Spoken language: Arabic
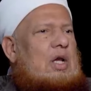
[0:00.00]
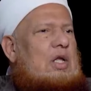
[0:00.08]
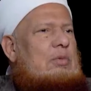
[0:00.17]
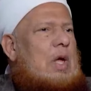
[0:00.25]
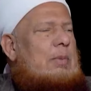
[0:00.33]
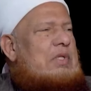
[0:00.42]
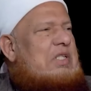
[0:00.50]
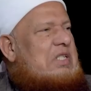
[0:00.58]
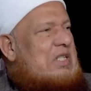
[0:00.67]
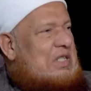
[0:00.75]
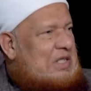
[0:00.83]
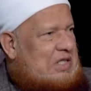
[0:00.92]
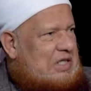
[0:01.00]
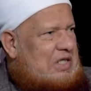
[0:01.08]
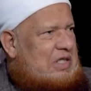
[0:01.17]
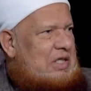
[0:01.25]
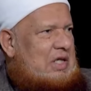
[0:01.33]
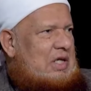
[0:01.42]
الامام
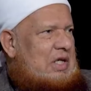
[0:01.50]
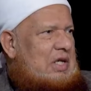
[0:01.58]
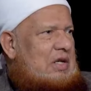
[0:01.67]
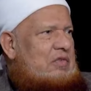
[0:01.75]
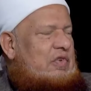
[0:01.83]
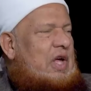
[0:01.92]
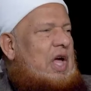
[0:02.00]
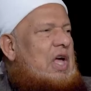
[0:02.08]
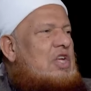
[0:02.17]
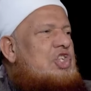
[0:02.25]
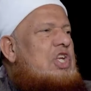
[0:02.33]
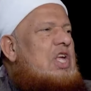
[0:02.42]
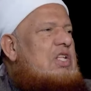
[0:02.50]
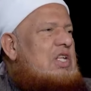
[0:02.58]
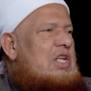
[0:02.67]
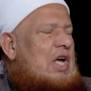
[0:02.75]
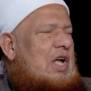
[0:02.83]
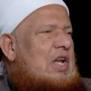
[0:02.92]
السندي في
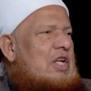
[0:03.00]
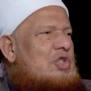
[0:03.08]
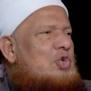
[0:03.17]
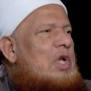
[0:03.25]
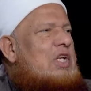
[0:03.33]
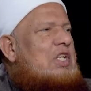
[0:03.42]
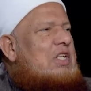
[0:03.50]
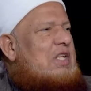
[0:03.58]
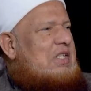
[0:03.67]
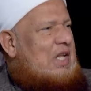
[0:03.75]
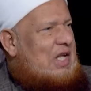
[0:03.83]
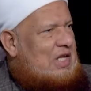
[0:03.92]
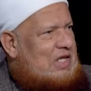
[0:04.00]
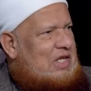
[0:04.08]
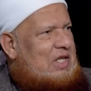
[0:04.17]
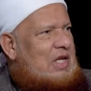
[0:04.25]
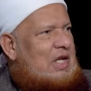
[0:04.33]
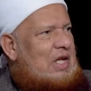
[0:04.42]
حاشيته على سنن
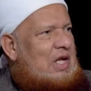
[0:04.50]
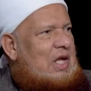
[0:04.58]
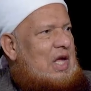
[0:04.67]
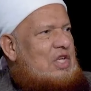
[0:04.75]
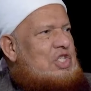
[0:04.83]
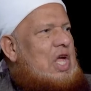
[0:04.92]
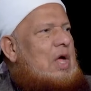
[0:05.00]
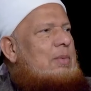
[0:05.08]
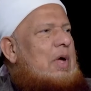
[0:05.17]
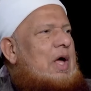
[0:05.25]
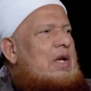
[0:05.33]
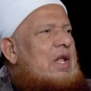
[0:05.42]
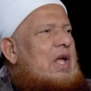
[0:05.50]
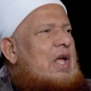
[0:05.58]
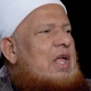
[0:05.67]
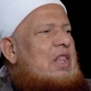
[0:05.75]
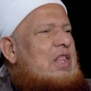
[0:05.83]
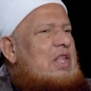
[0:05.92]
النسائي نعم. اجاب عن
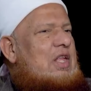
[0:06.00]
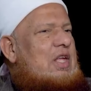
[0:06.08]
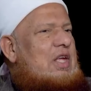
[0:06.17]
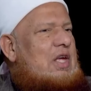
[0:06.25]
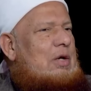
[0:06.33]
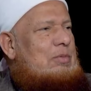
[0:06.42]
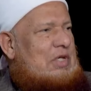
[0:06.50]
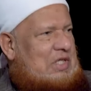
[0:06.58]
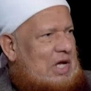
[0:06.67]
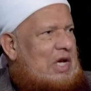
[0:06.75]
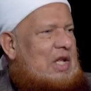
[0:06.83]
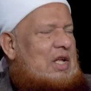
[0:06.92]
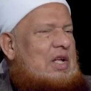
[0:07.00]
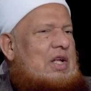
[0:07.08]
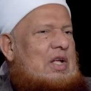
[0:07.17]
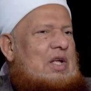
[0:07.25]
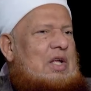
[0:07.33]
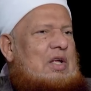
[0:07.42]
هذه المساله
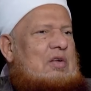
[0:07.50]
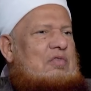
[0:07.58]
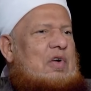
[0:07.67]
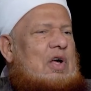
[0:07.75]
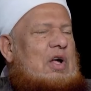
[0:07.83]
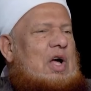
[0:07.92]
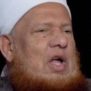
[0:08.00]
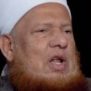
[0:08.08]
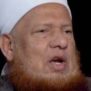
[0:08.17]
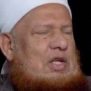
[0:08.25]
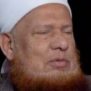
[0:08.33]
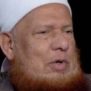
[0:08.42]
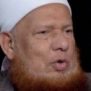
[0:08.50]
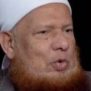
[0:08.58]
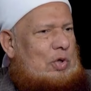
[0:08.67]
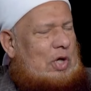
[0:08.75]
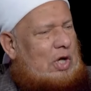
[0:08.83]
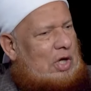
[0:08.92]
م. فقال رحمه
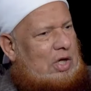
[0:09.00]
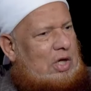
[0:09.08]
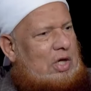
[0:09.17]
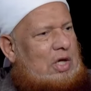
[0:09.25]
الله